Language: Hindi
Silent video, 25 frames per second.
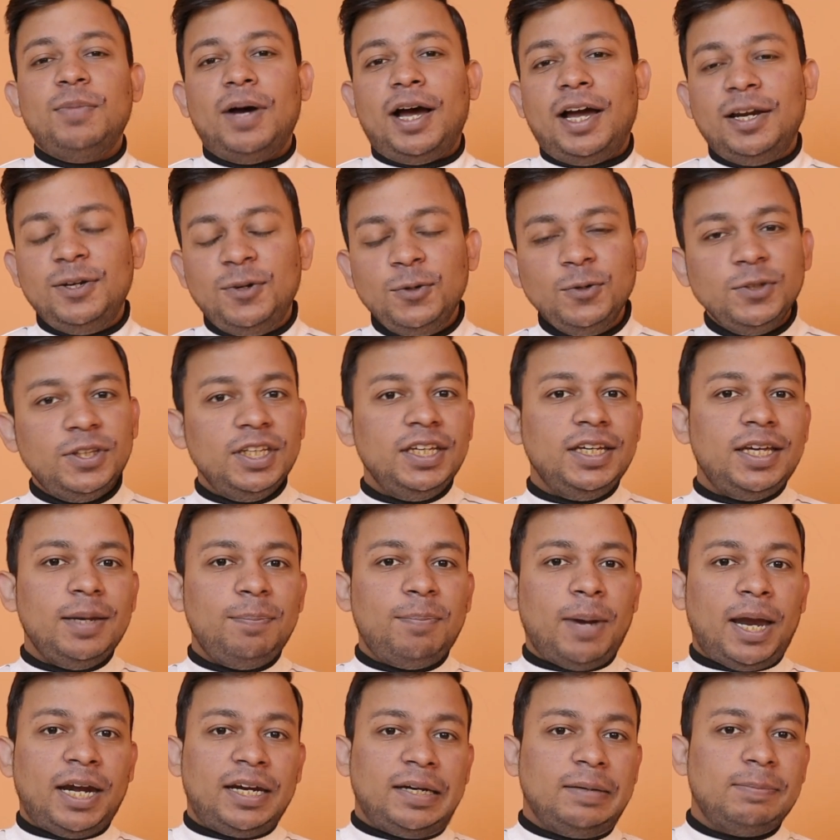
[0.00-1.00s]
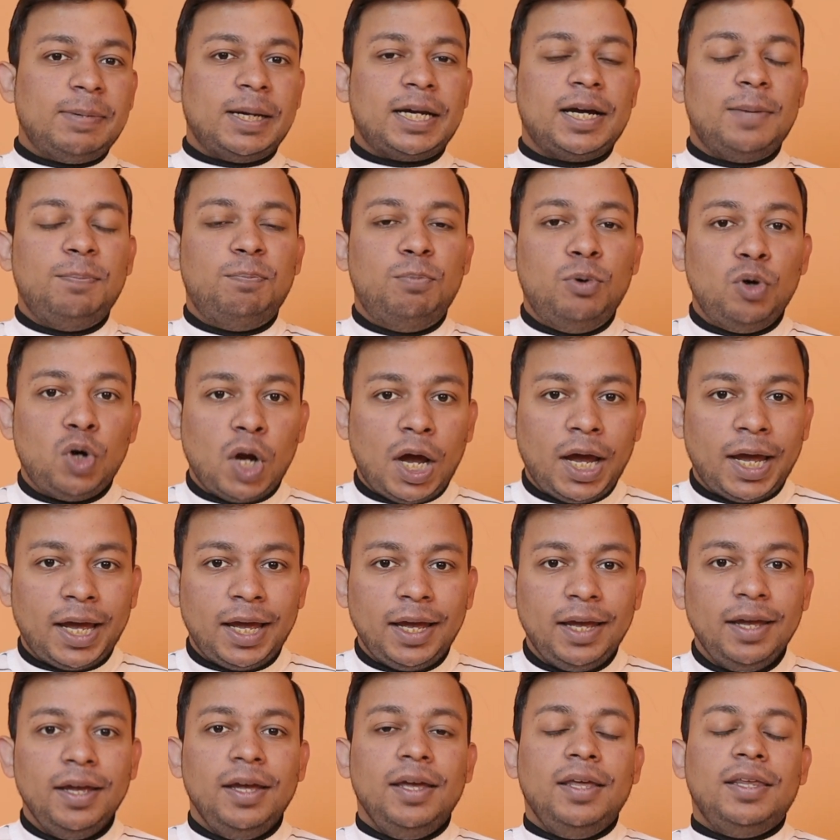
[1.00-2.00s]
आई डोंट थिंक ये बैटरी बैकअप बुरा
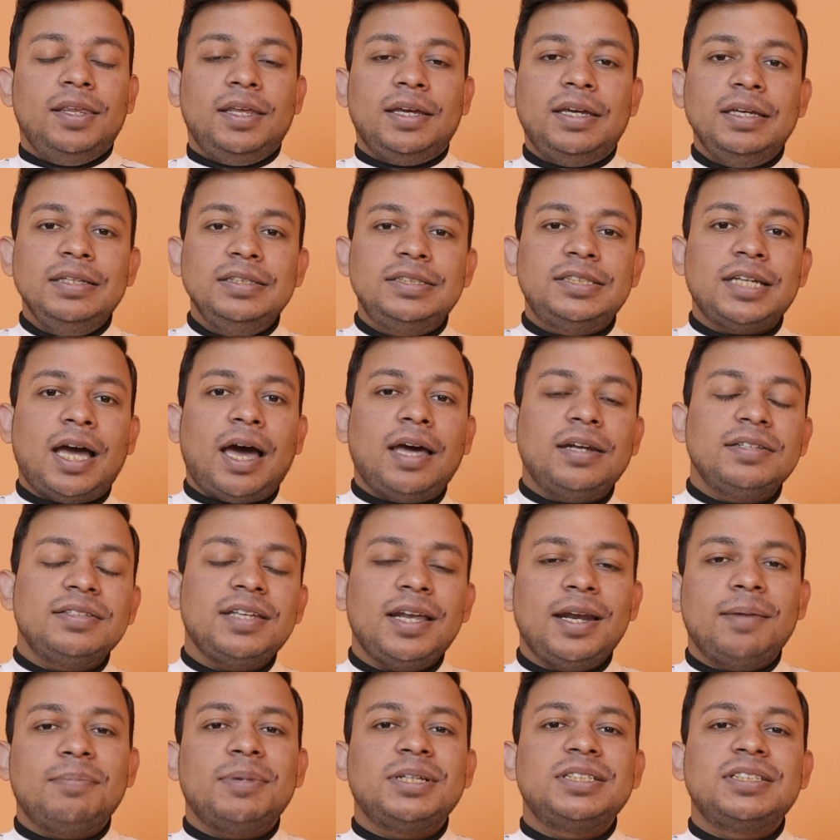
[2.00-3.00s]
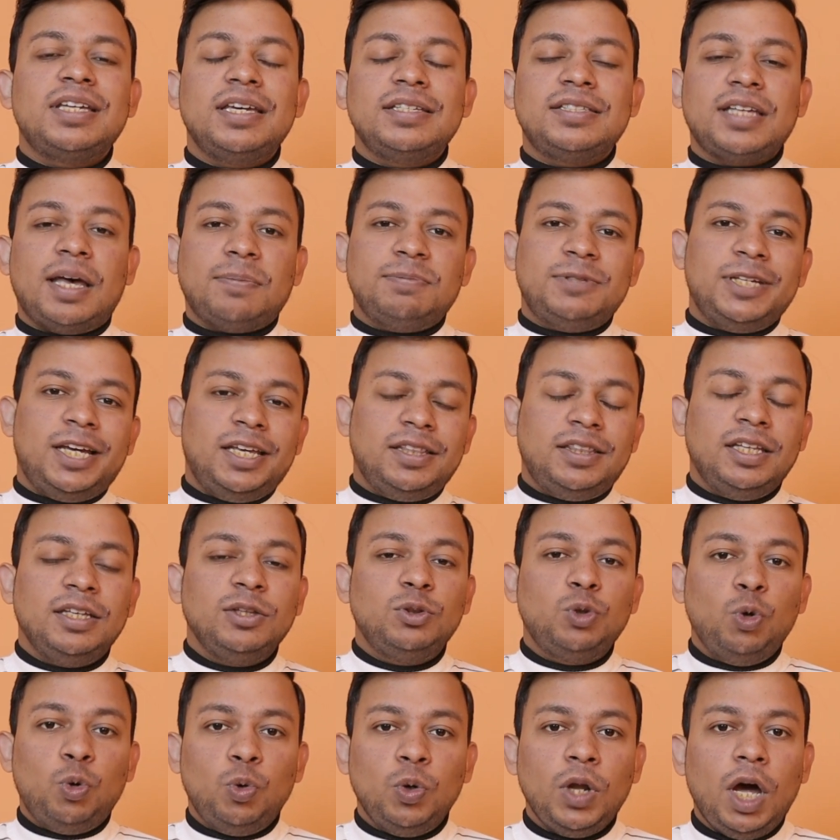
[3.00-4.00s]
है लेकिन 4000 हज़ार के हिसाब से आई
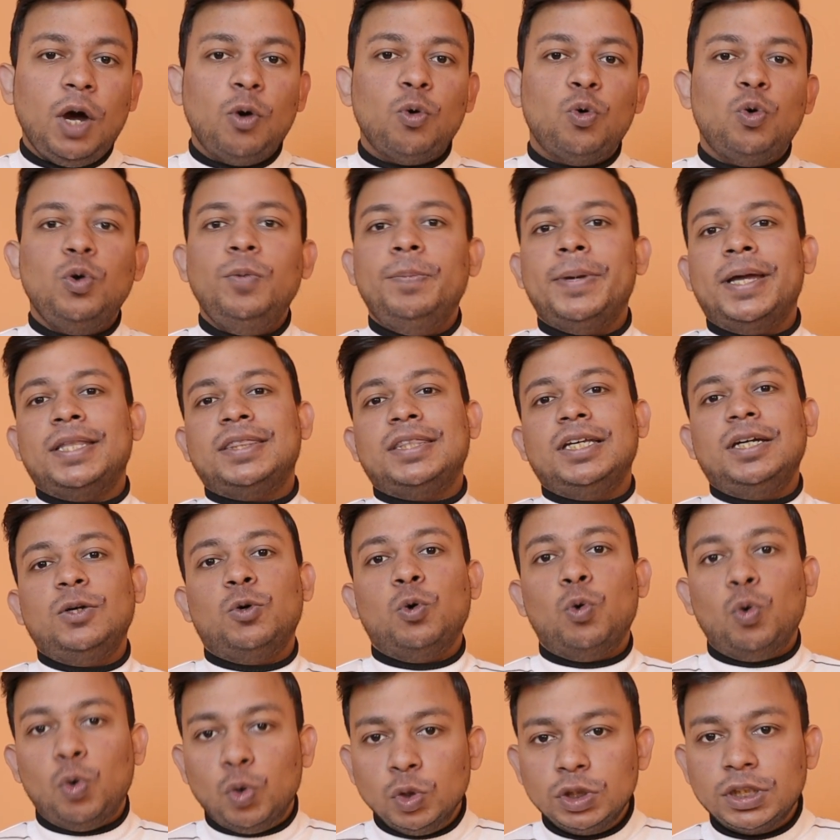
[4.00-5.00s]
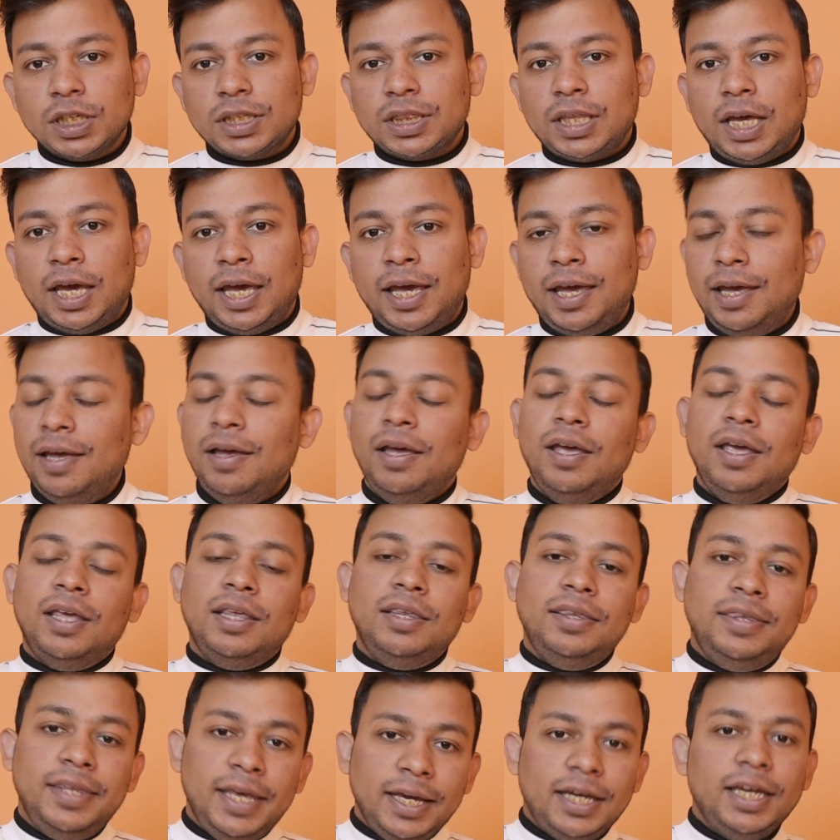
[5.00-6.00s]
थिंक थोड़ा और बेहतर हो सकता है
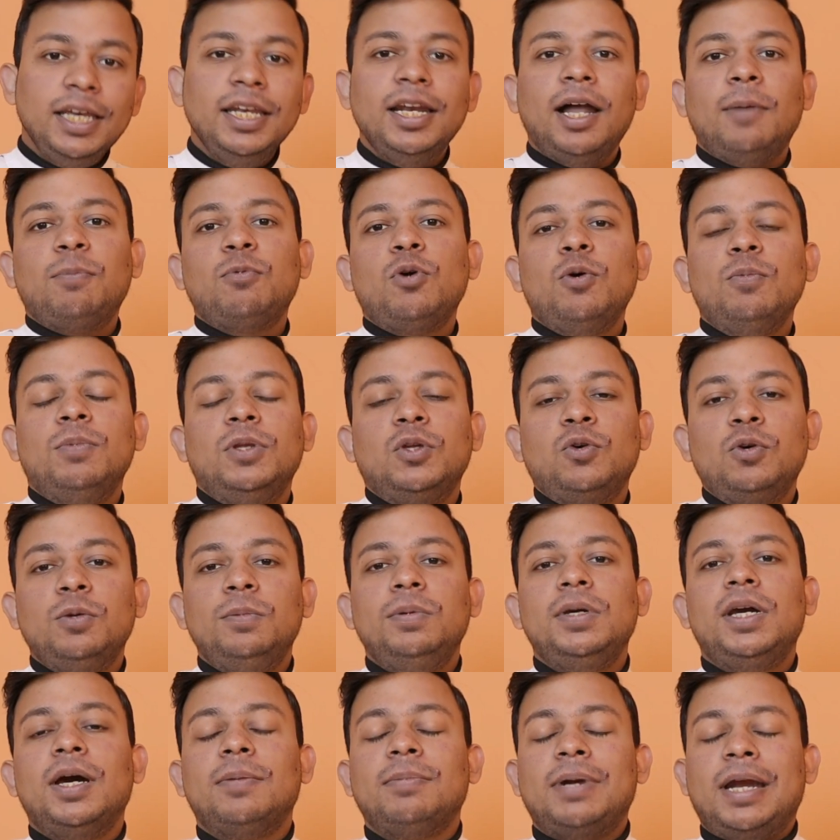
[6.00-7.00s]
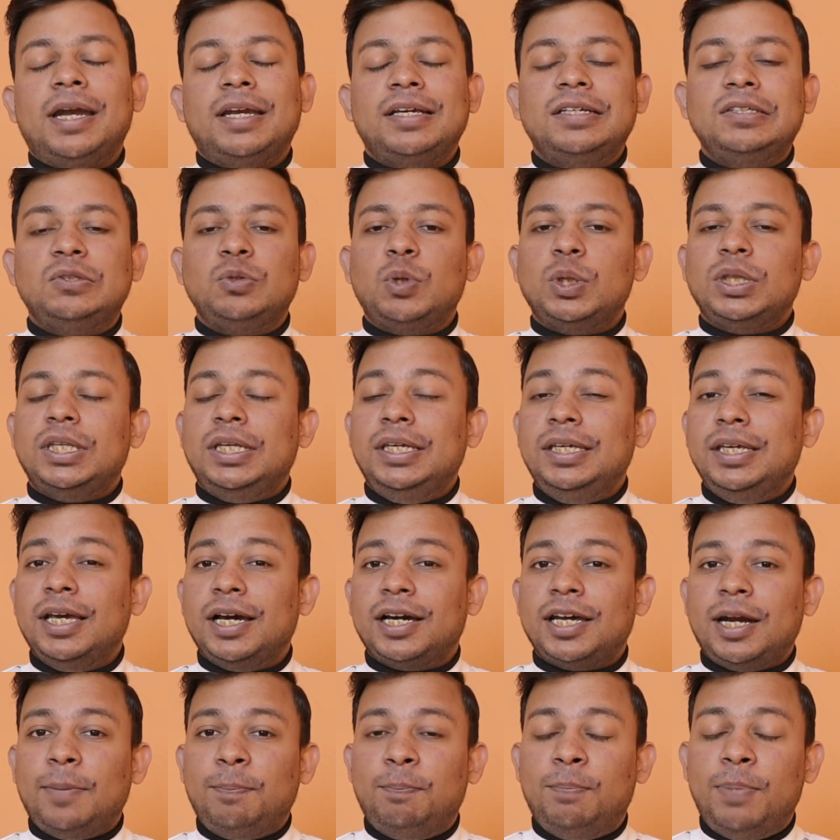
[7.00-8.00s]
लेकिन आपको बिल्कुल भी घबराने की जरूरत नहीं है
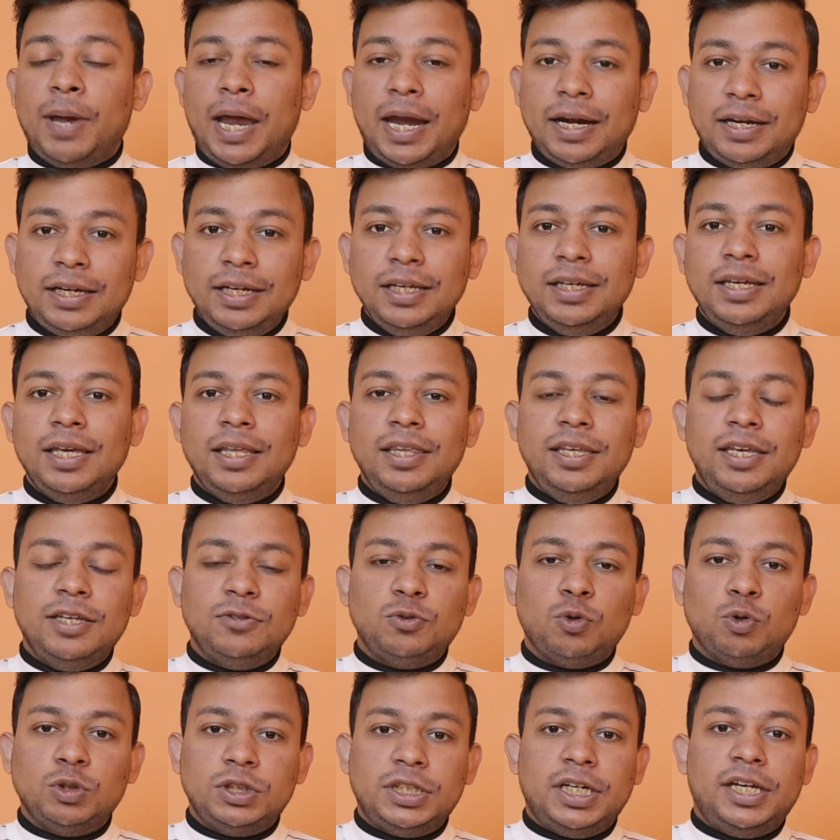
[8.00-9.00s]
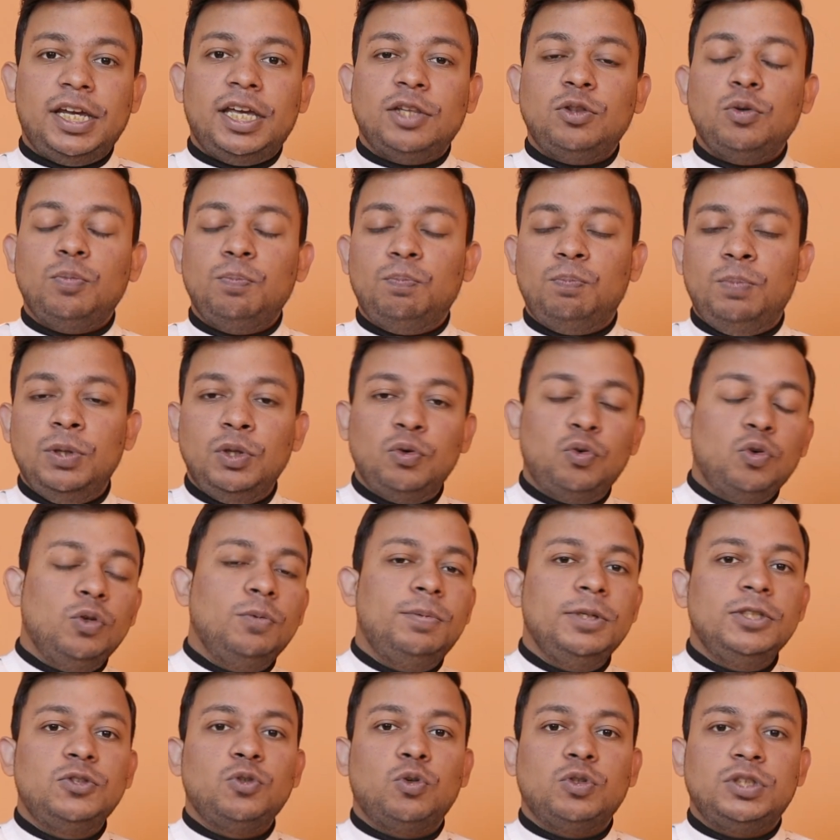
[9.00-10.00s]
अगर आप बैटरी के लिए सोच रहे हैं तो
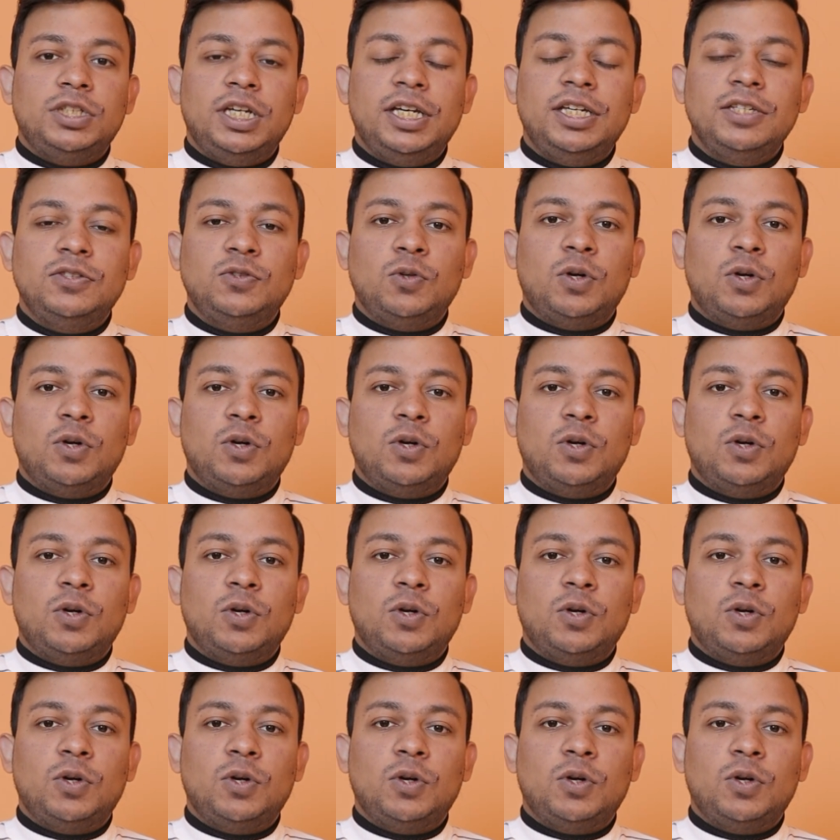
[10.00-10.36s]
बिल्कुल भी सोचने की